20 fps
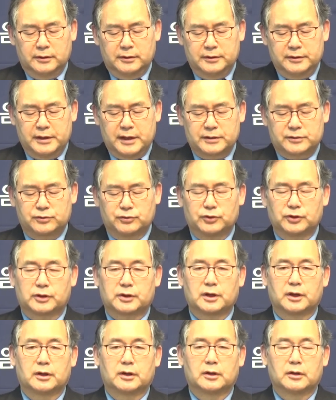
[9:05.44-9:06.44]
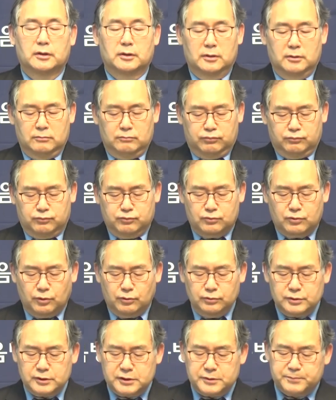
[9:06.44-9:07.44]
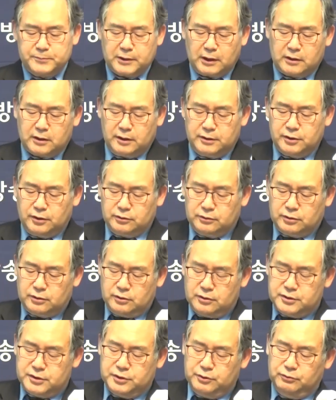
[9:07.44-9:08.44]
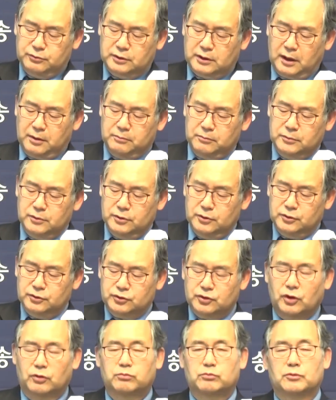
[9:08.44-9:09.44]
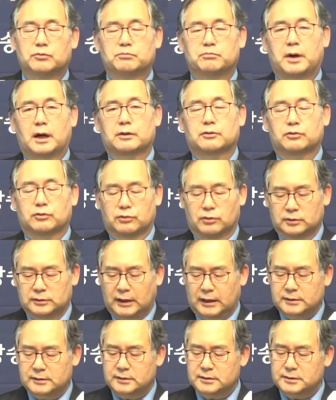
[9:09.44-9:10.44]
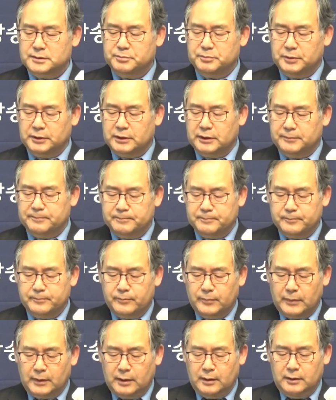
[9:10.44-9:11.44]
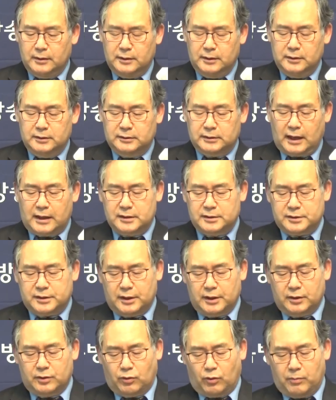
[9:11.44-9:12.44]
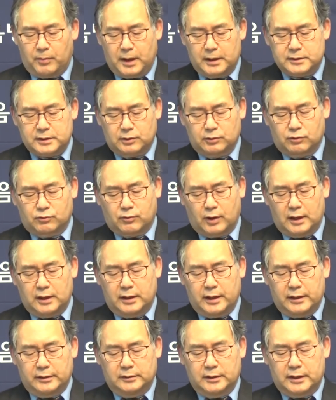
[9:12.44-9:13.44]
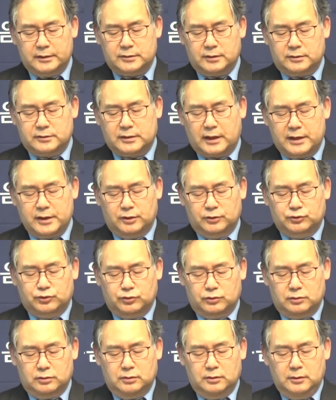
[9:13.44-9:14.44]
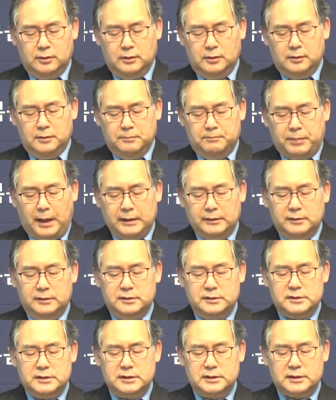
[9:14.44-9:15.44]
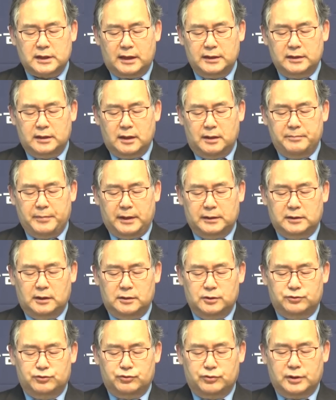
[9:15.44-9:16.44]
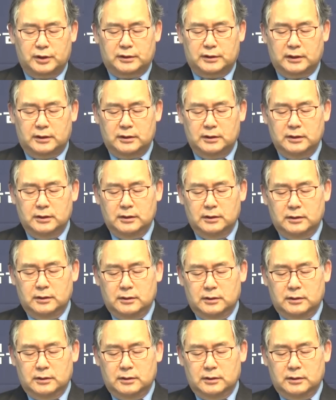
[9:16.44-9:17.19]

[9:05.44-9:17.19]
예수님께 두꺼운 십자가 형투를 지운 다음 성문 밖으로 나섰습니다. 당시의 로마 제국 관례에 의해서 사형수는 반드시 자기가 매달려 죽게 될